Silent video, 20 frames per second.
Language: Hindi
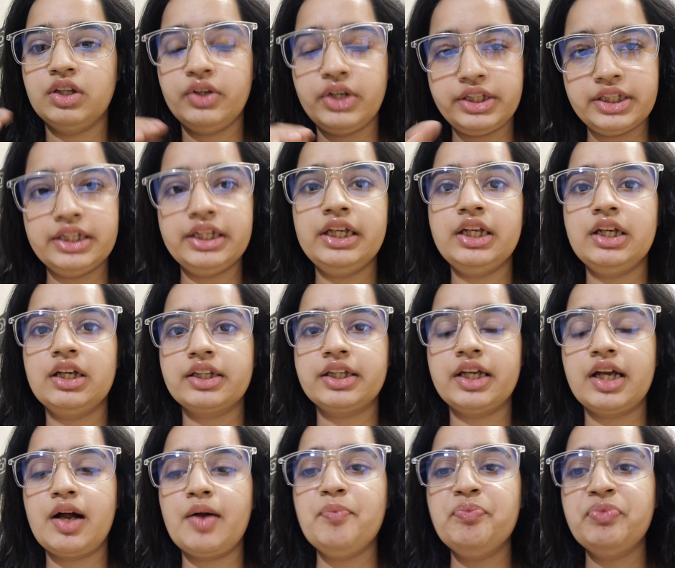रिटर्न ही कर
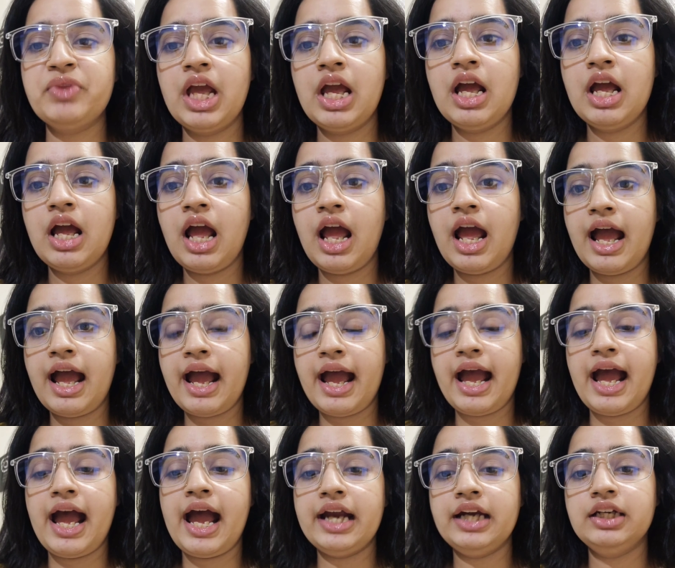दिया
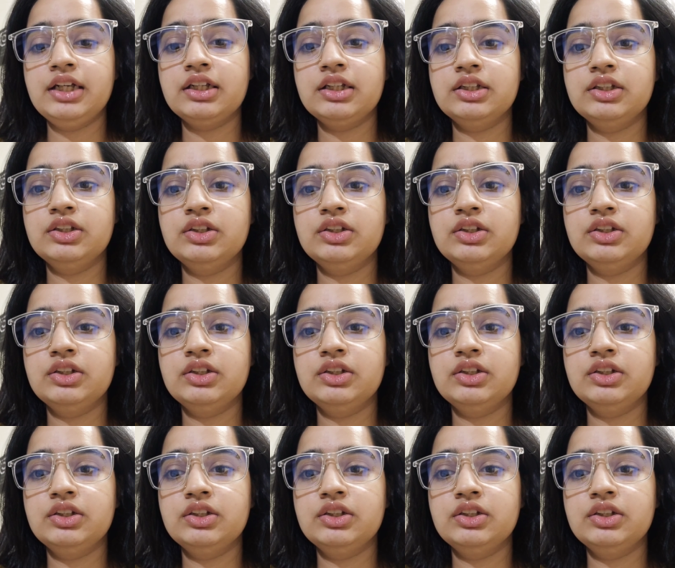एंड